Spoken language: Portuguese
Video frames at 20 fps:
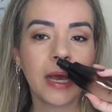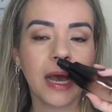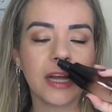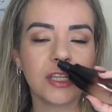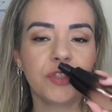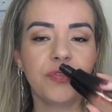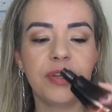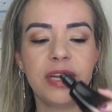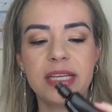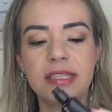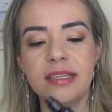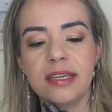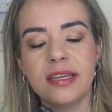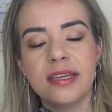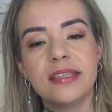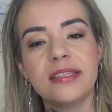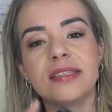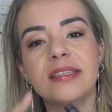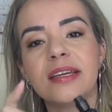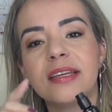A diferença é
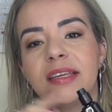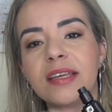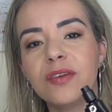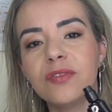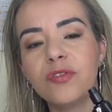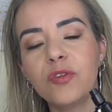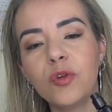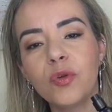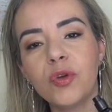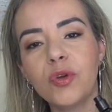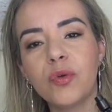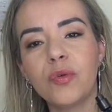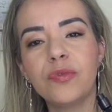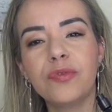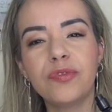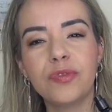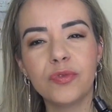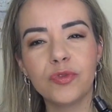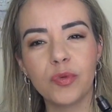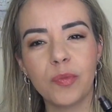que esse daqui evolui com
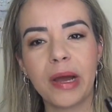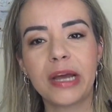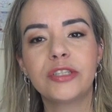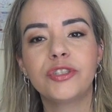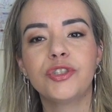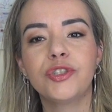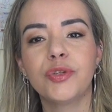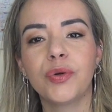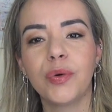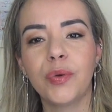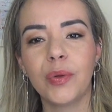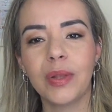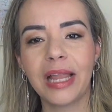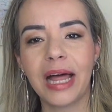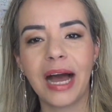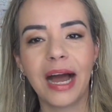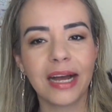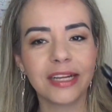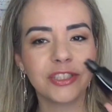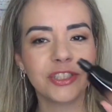um fundo mais de
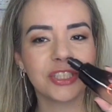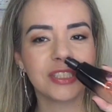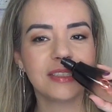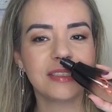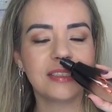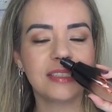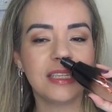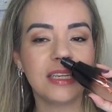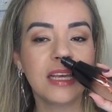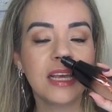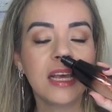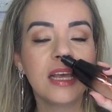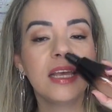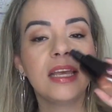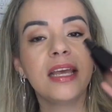chocolate, assim.